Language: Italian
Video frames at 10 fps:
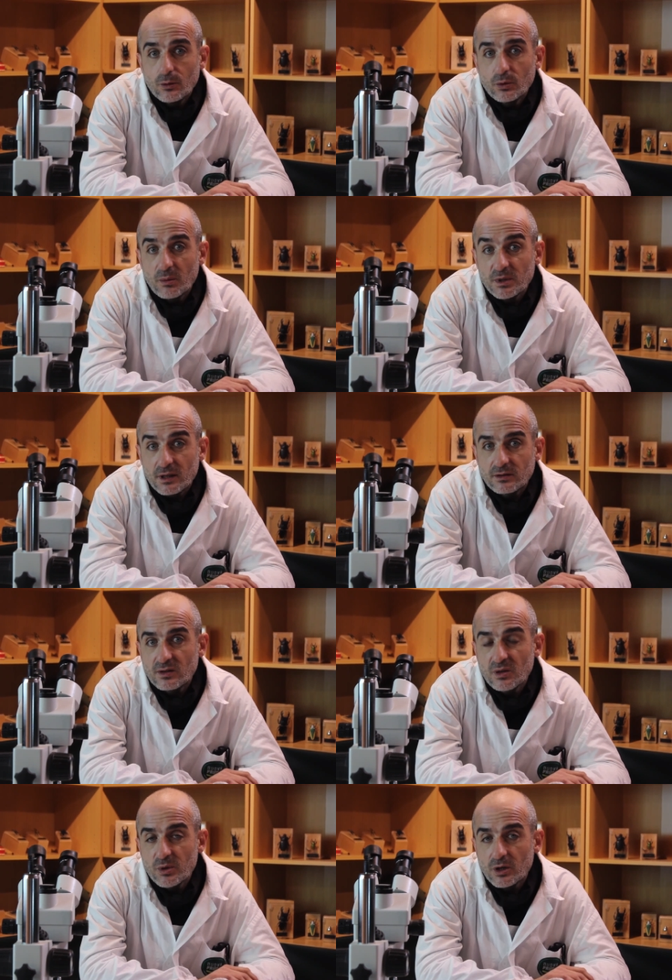Un habitat
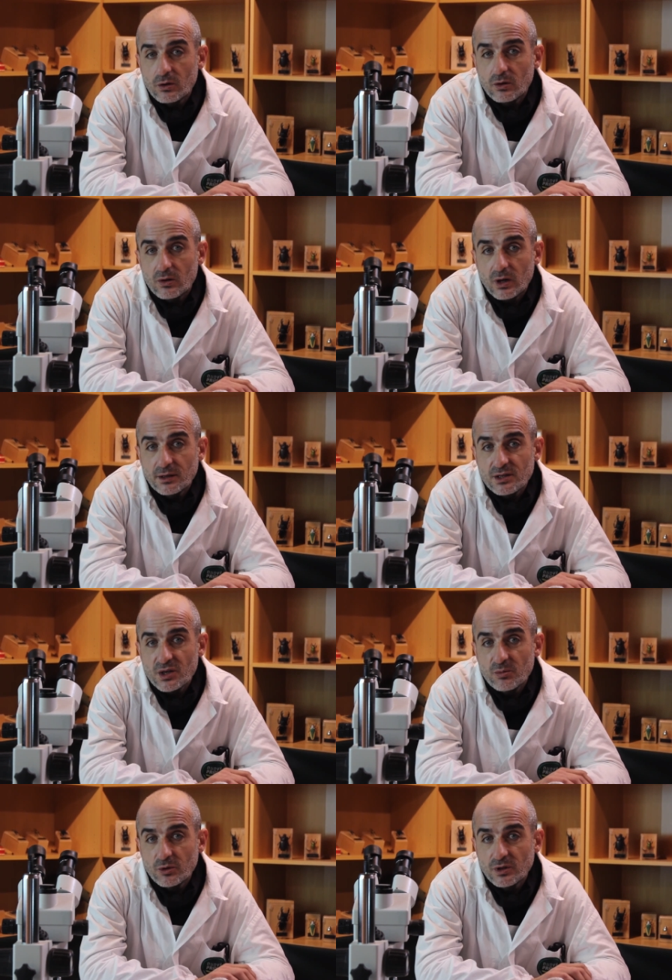tipico ad
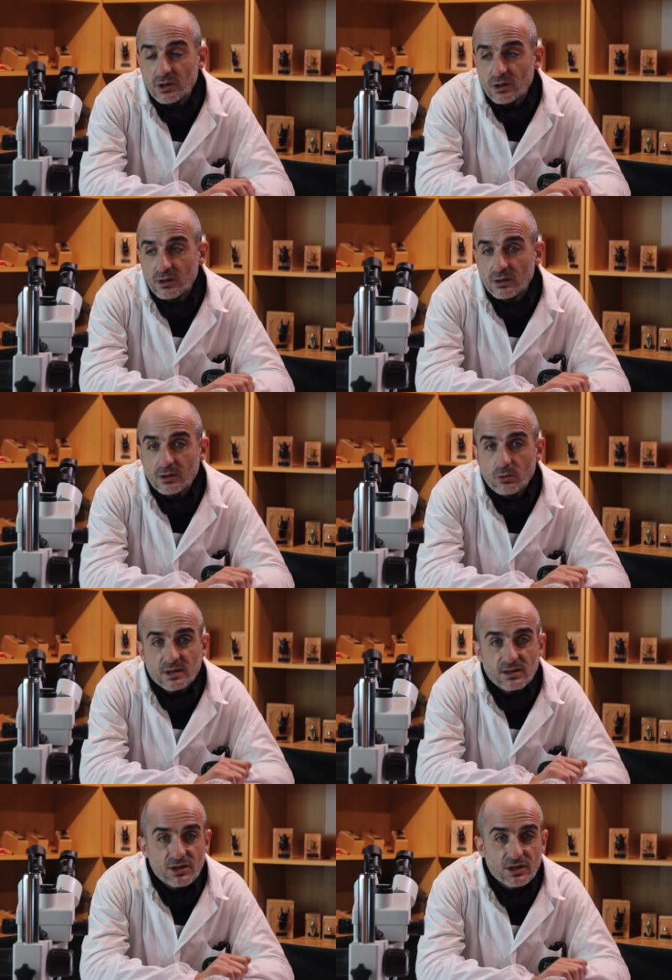esempio di, di
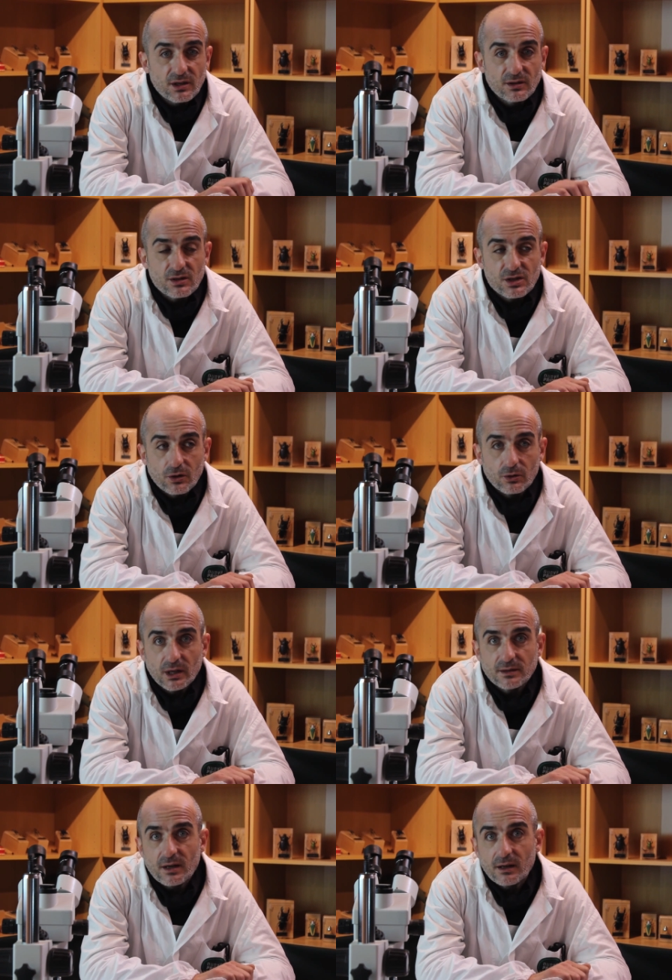questi insetti sono
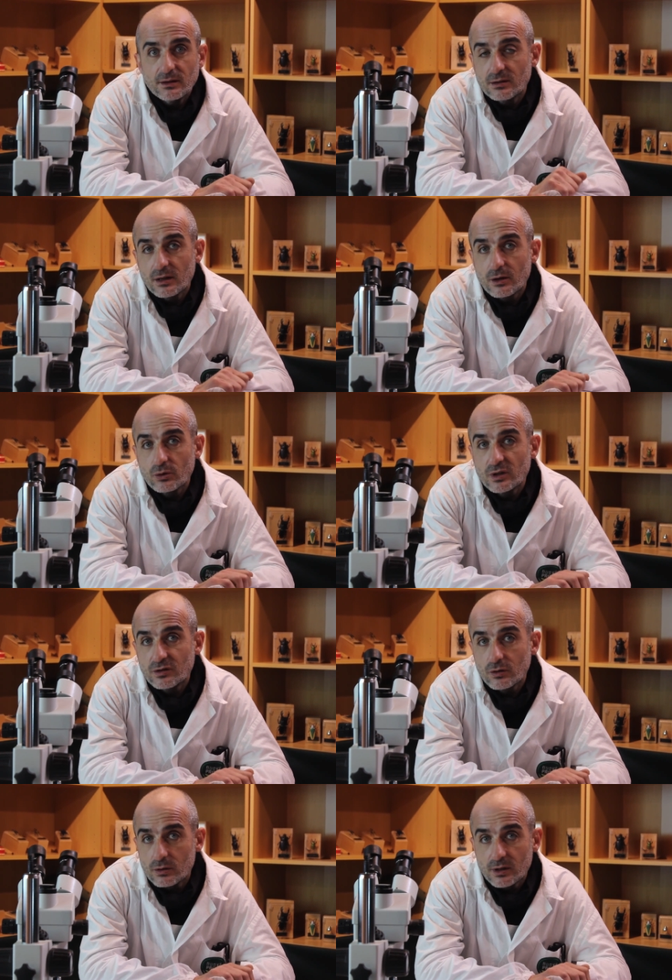le tane dei
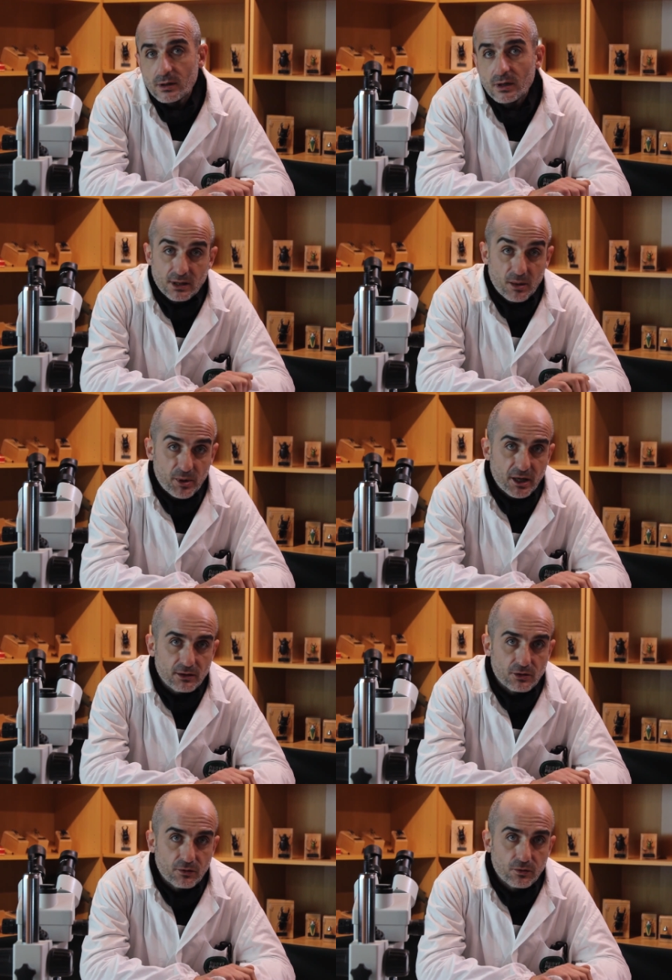roditori eh, che
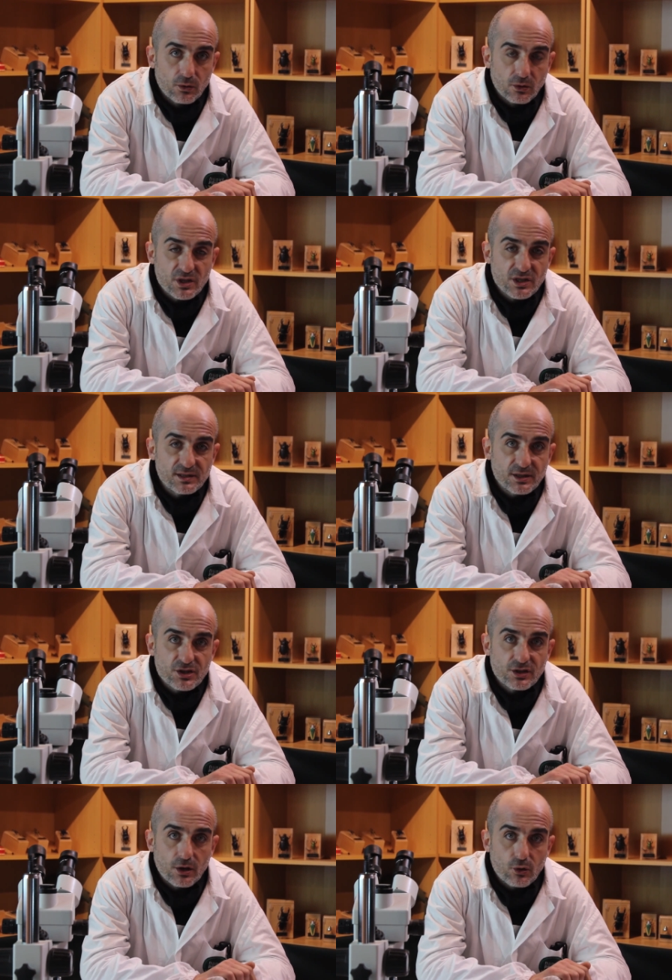peraltro fungono essi
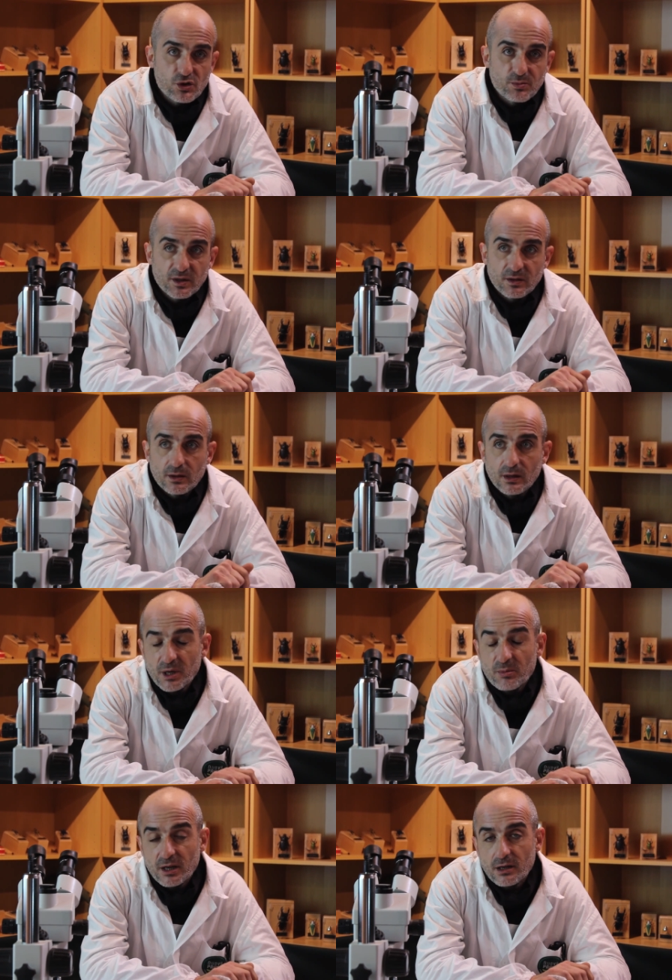stessi da ospiti sconfitti per
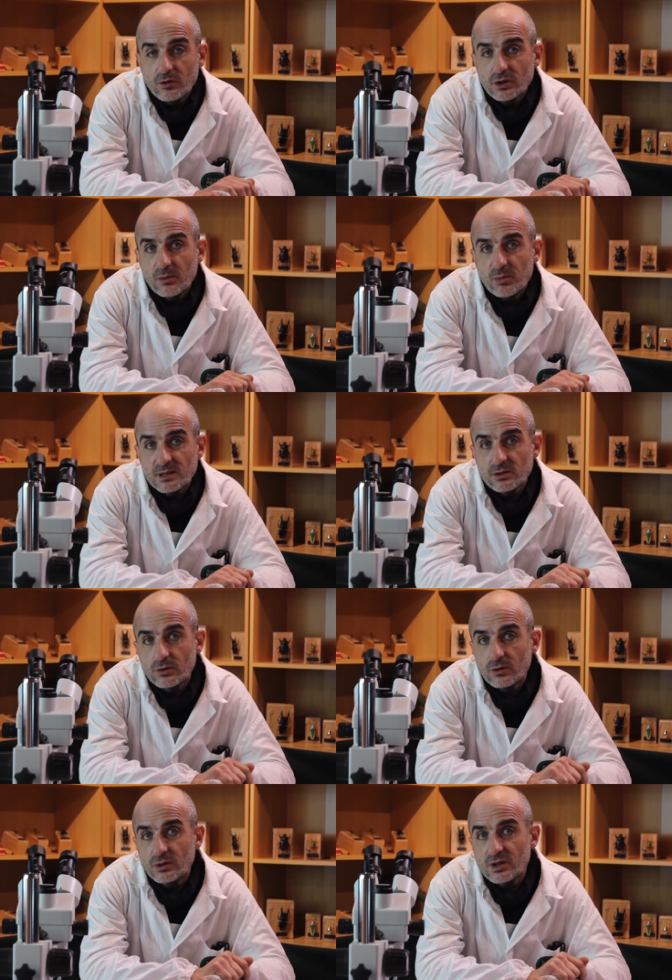il prelievo del
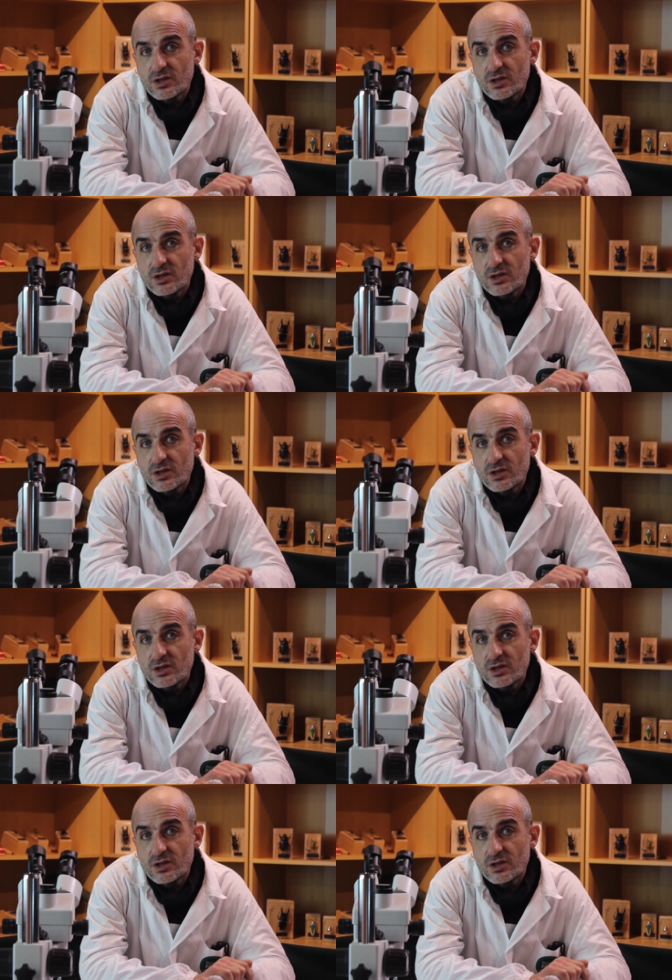plasma di